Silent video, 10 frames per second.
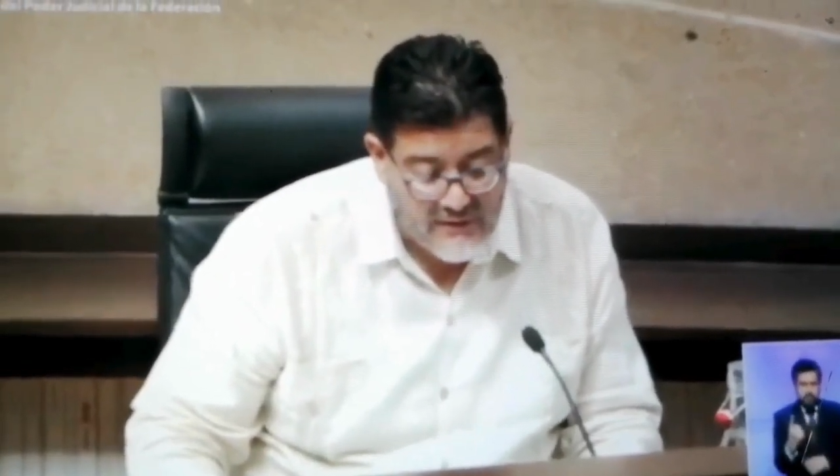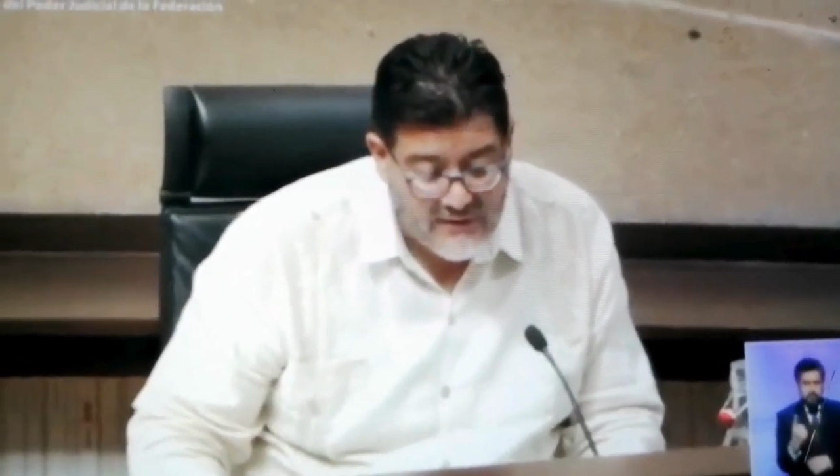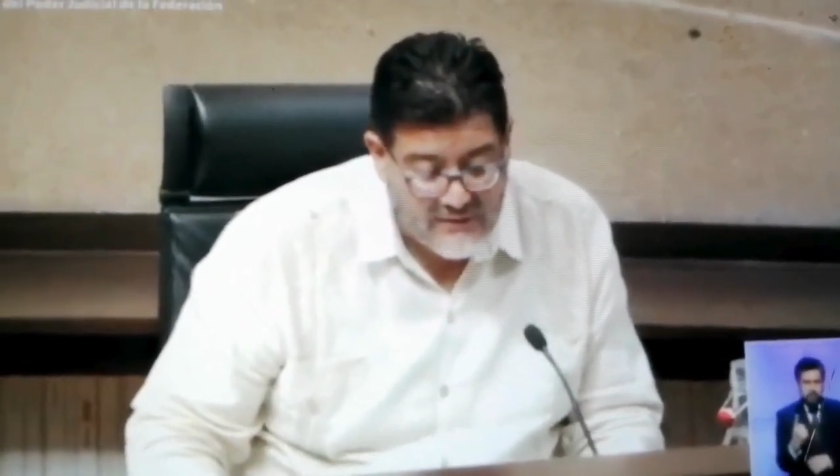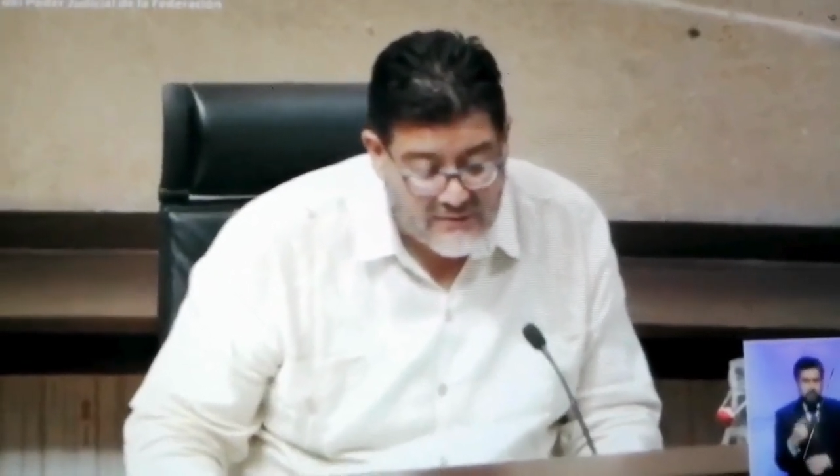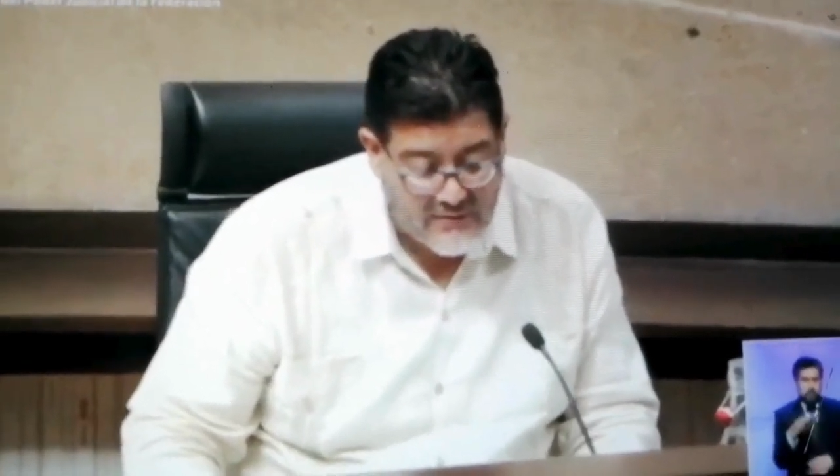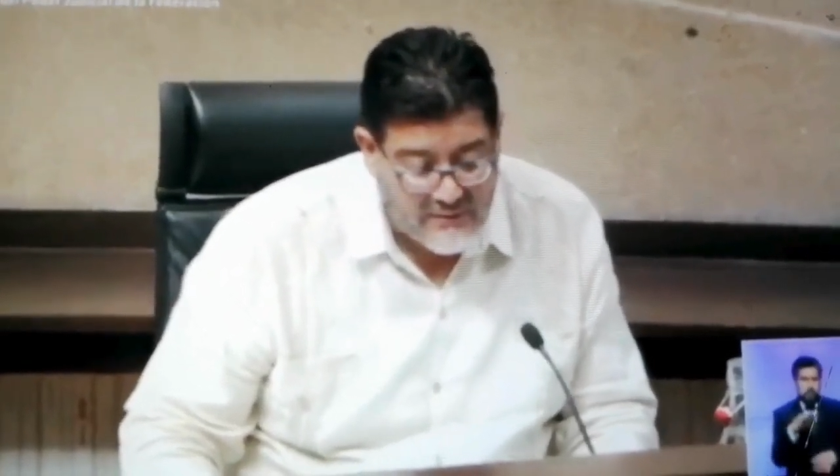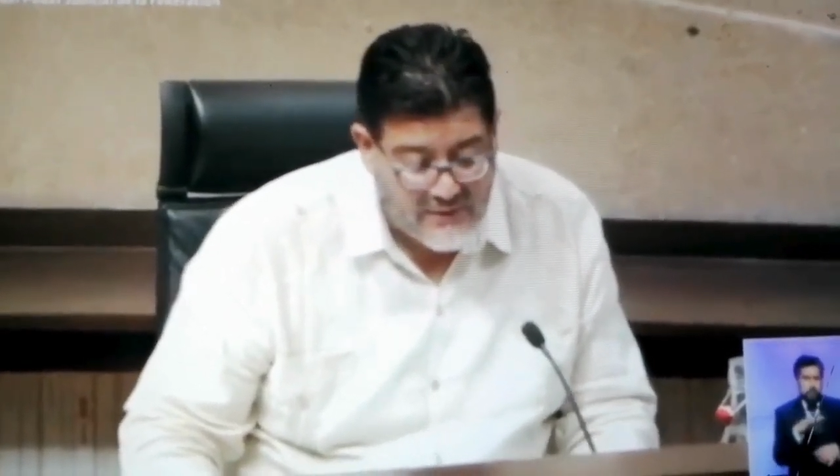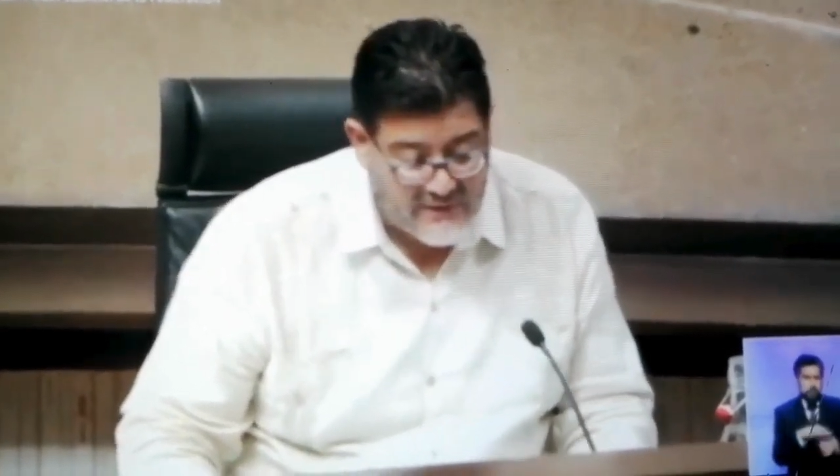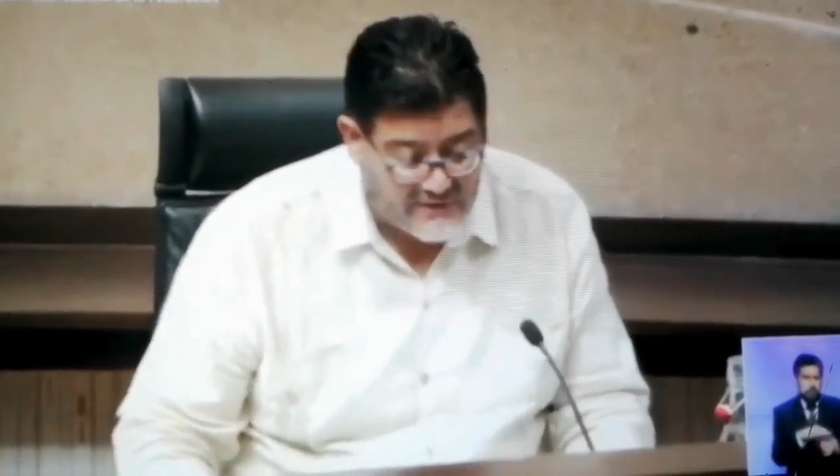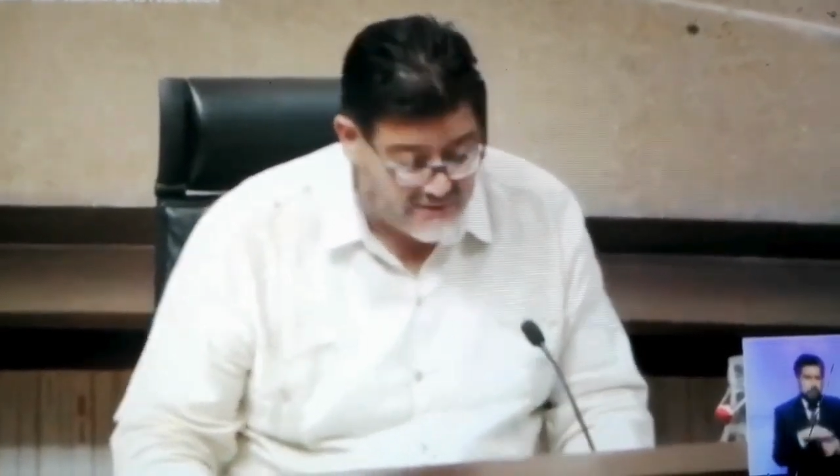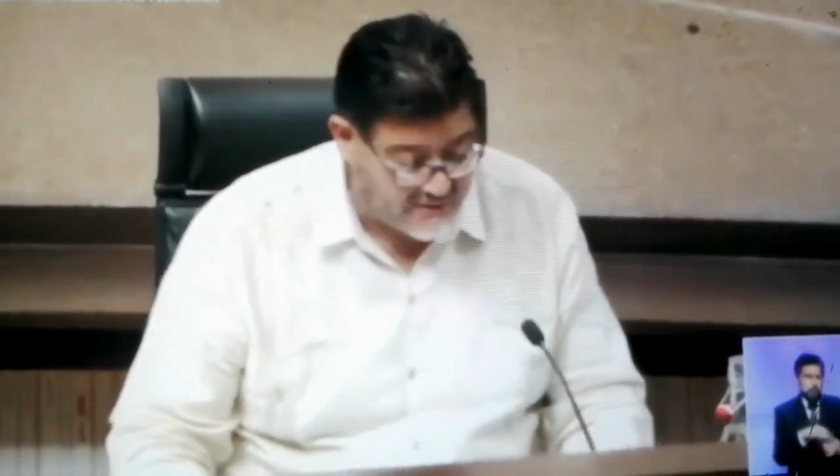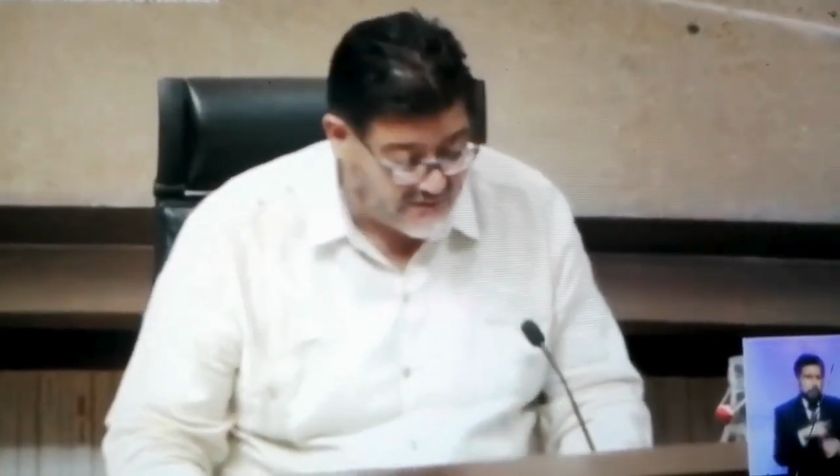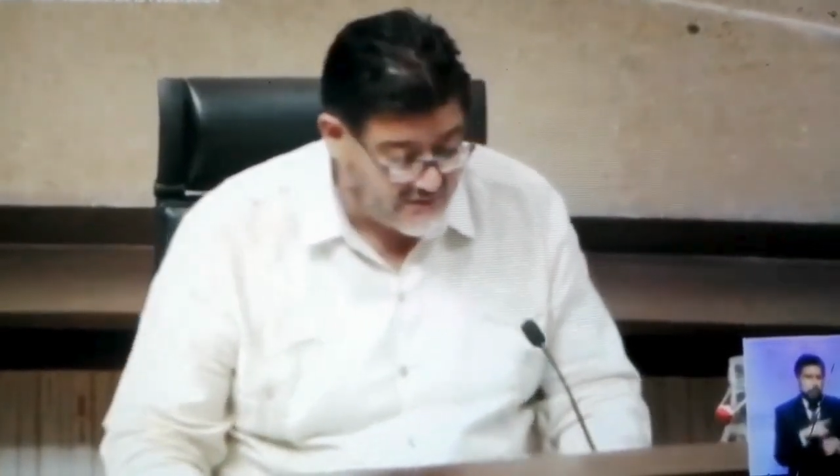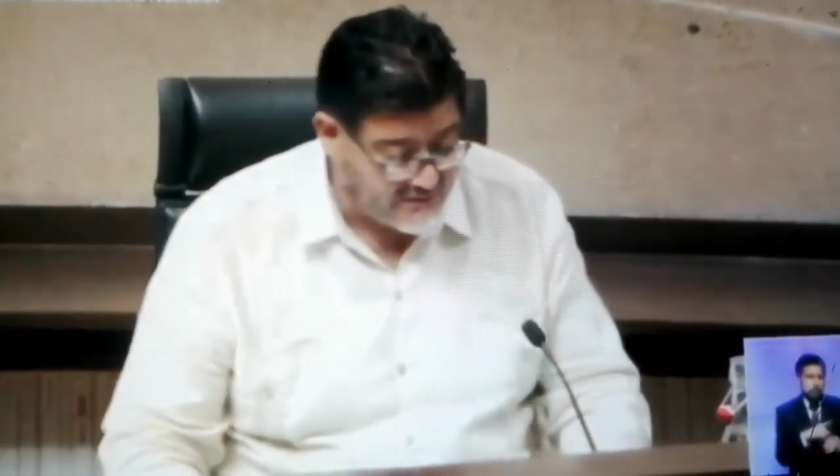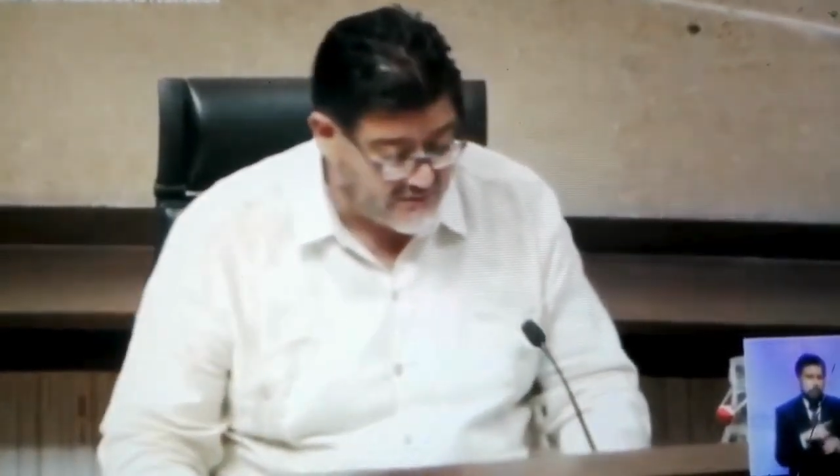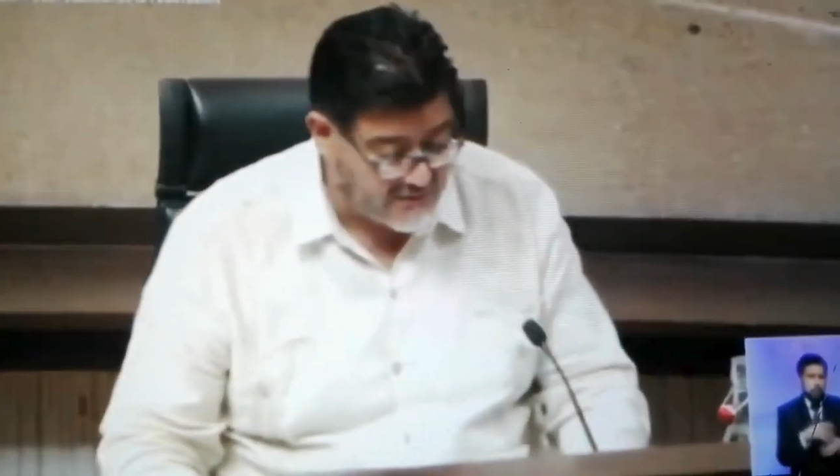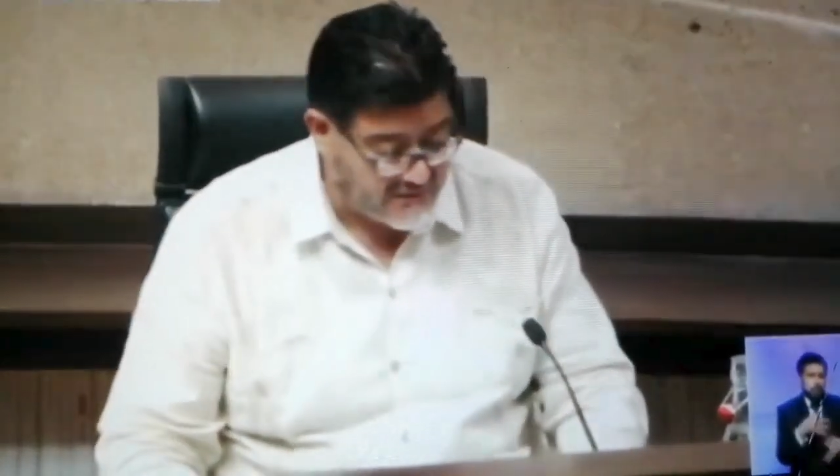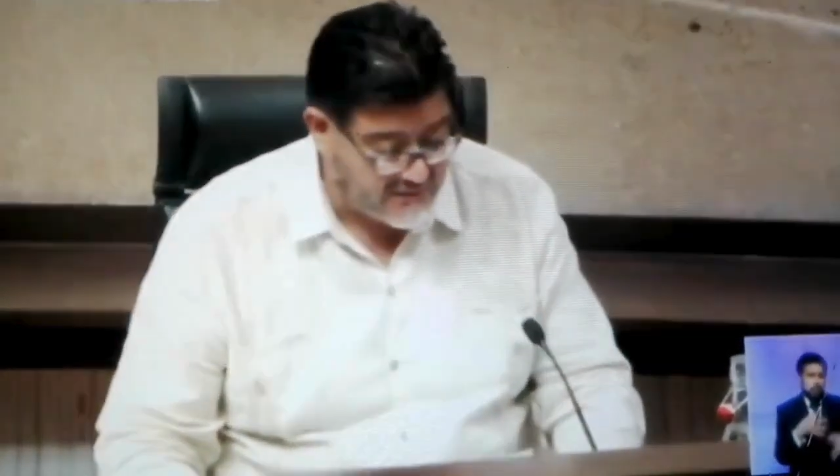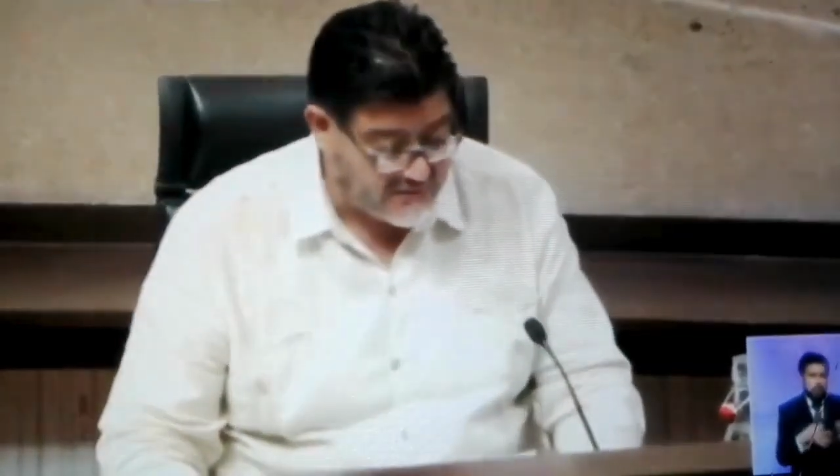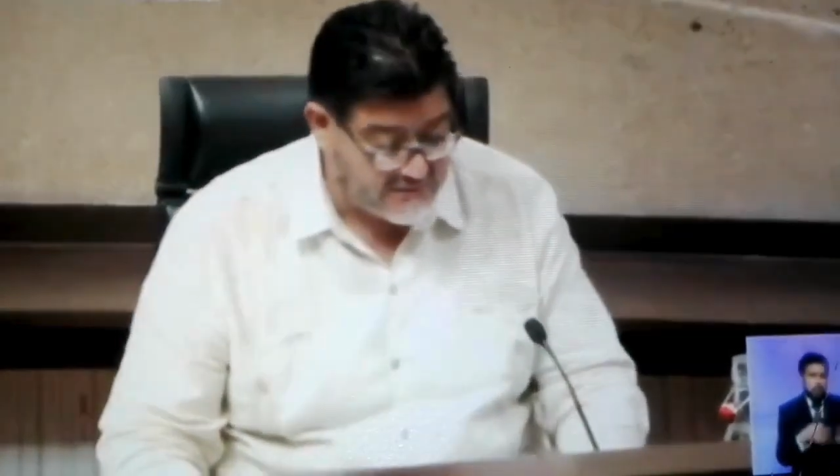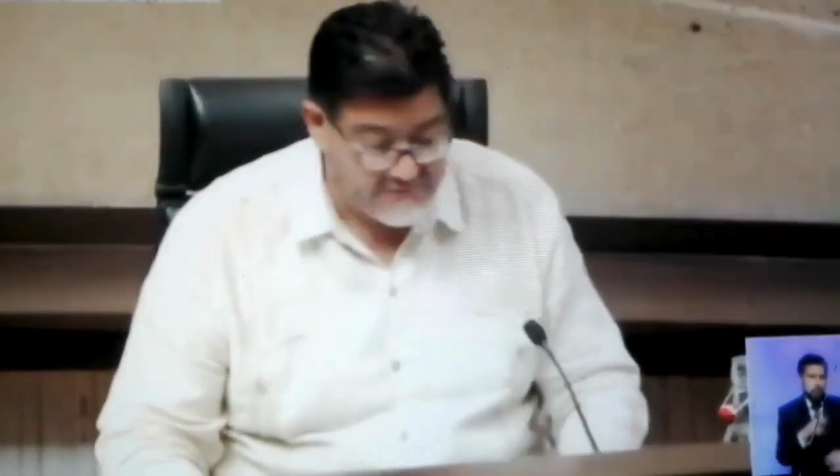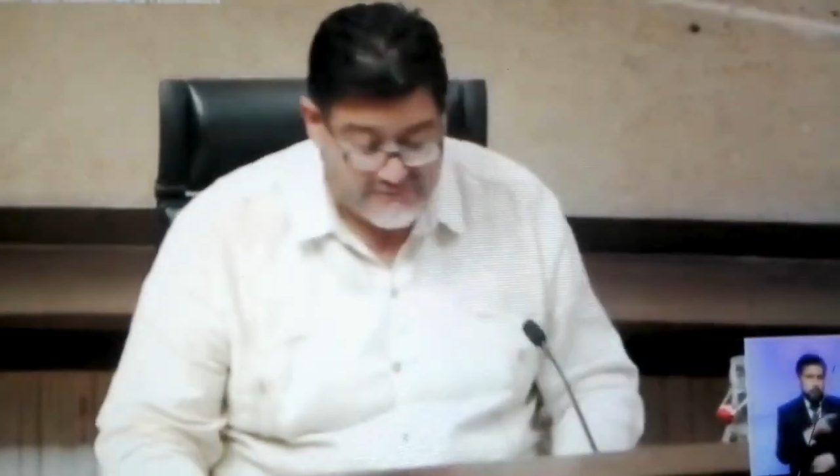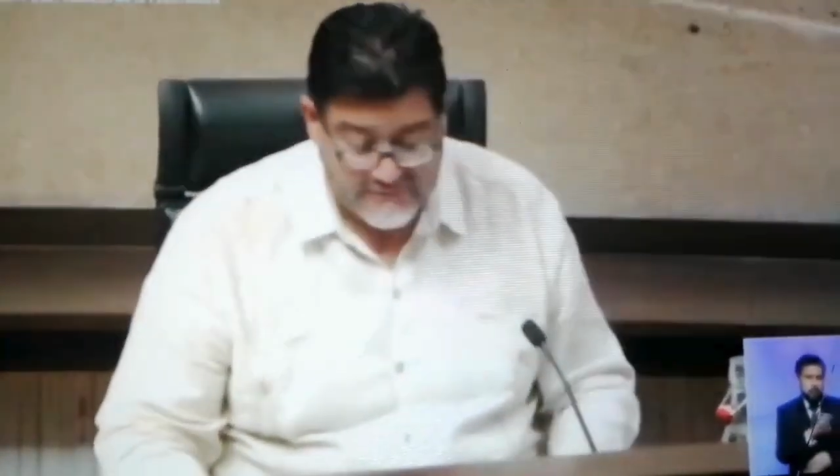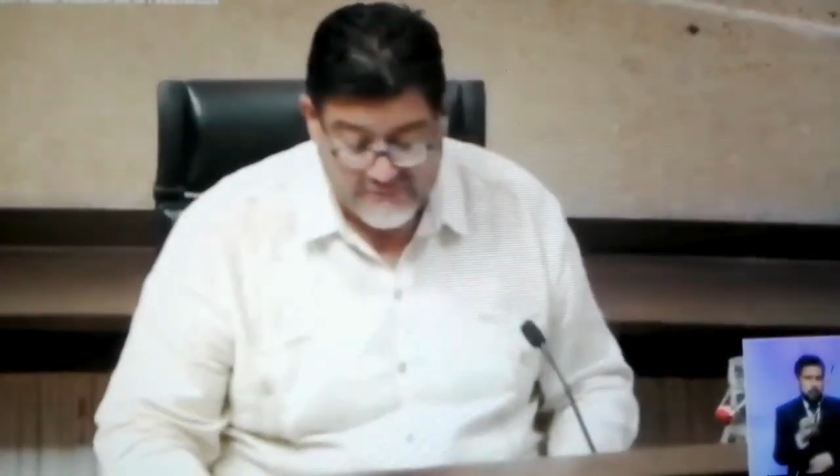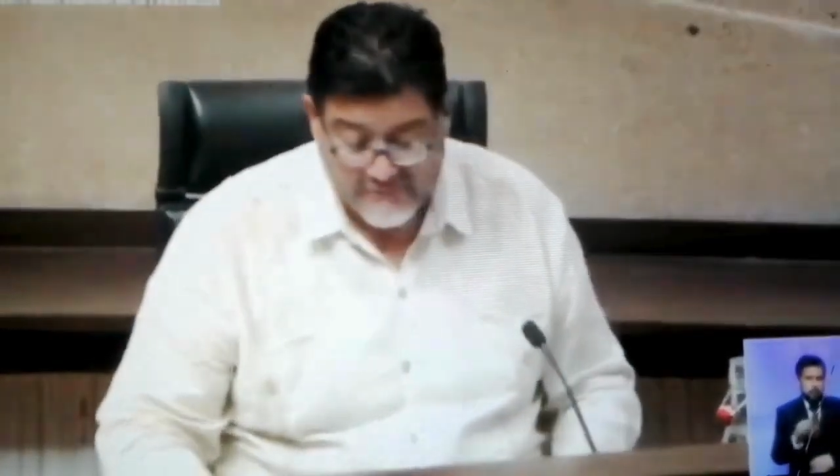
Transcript: del recurso de apelación 211.